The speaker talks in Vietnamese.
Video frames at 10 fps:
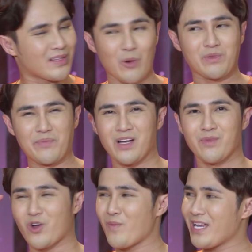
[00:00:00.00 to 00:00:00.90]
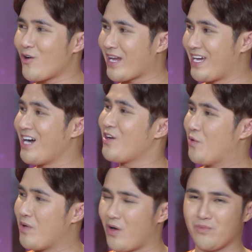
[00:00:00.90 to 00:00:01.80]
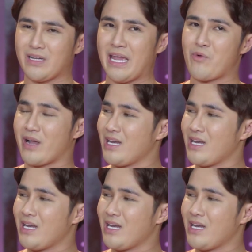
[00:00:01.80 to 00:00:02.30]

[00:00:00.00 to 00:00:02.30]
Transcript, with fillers: trong tiềm thức mình có mấy câu này hết rồi đúng không nghe một